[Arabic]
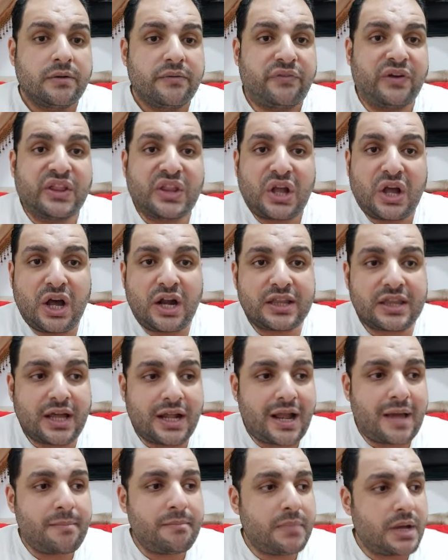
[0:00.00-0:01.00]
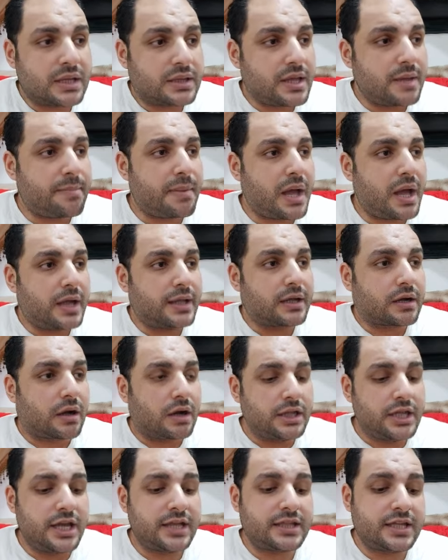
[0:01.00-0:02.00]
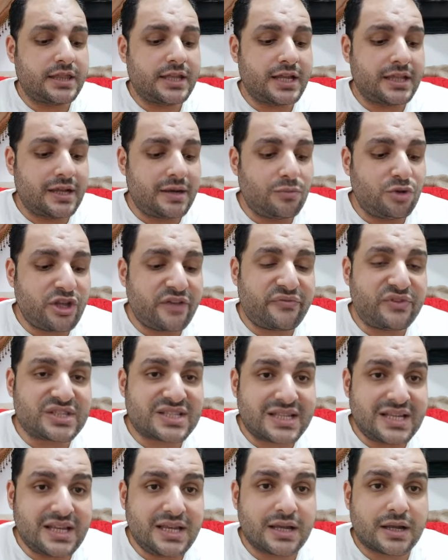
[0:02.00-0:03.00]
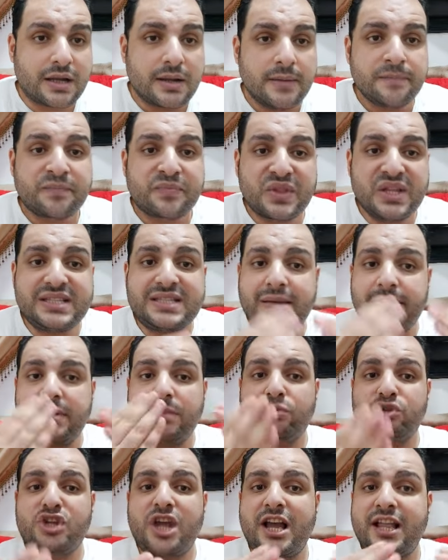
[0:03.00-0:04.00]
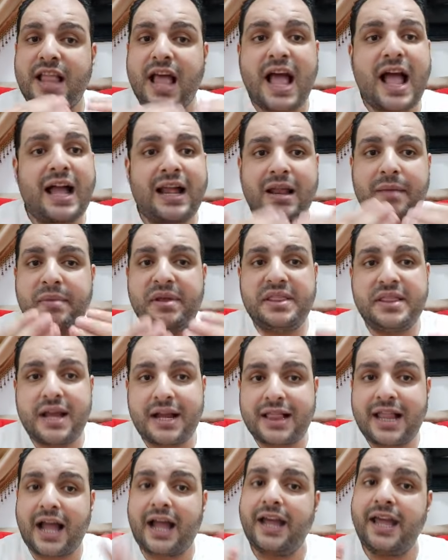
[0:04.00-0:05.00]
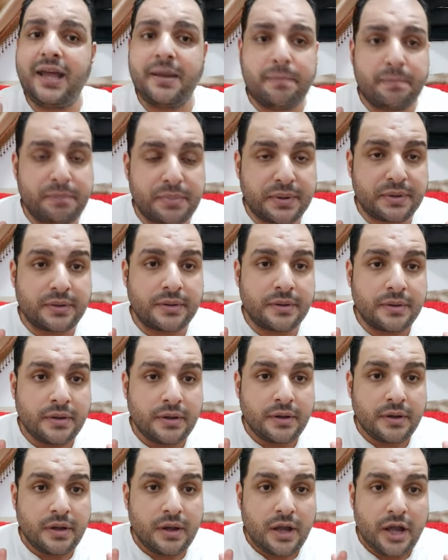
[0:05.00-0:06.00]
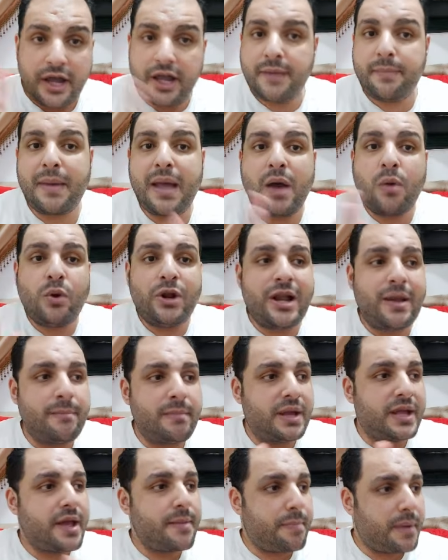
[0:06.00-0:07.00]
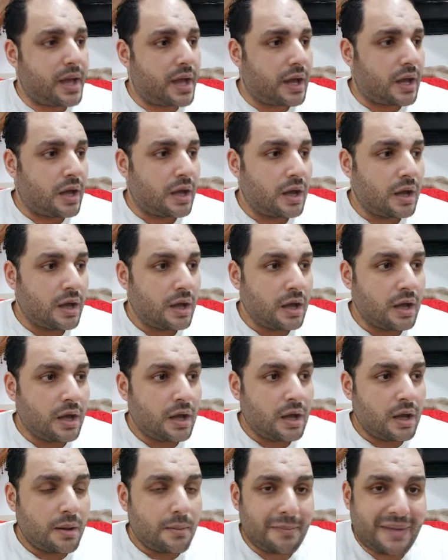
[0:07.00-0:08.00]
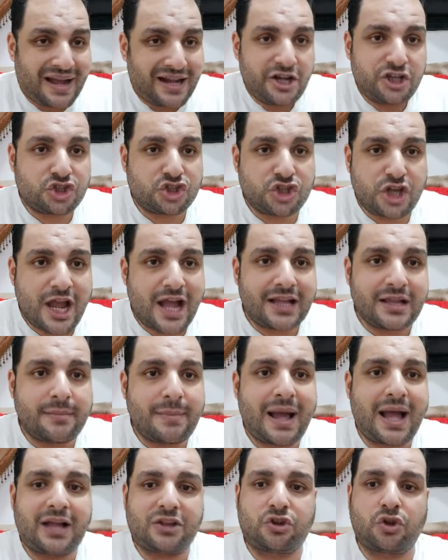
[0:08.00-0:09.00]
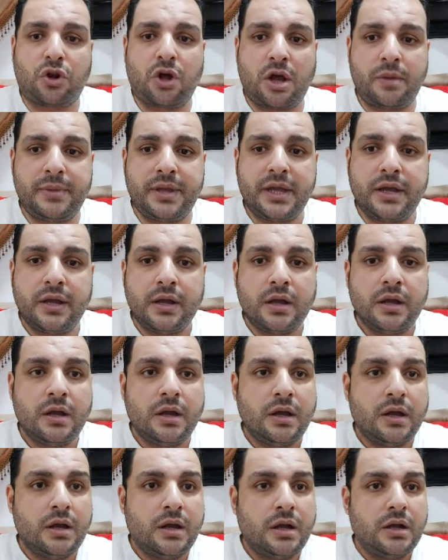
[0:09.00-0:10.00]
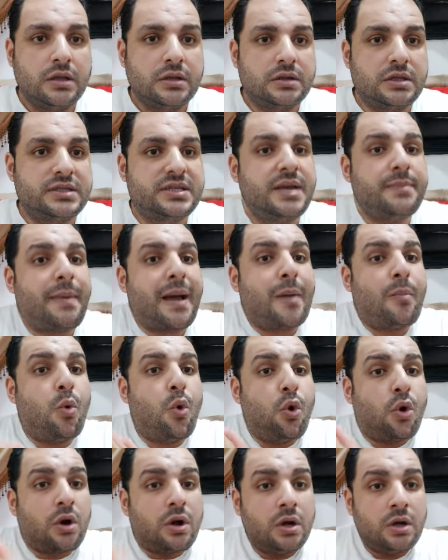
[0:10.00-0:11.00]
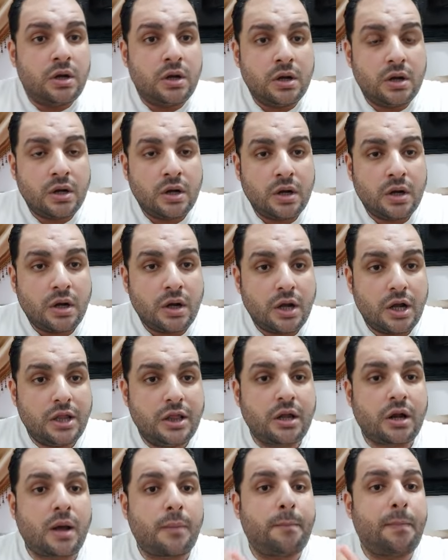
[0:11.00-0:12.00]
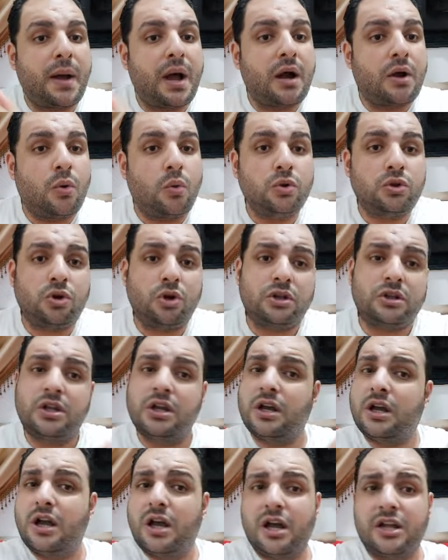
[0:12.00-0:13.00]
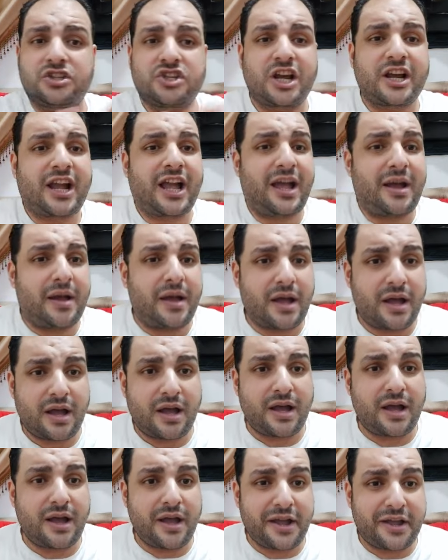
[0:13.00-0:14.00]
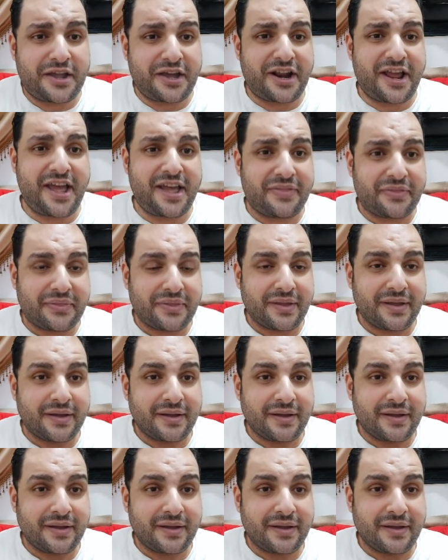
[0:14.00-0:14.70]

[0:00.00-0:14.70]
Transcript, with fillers: فالنهارده لما تبقى قناه النادي المنافس ليك نسب المشاهده اعلى منك لا عيب عيب قوي لما يبقى معلش يعني مع احترامي تسيب ابوك اللي رباك وتروح تشجع الجيران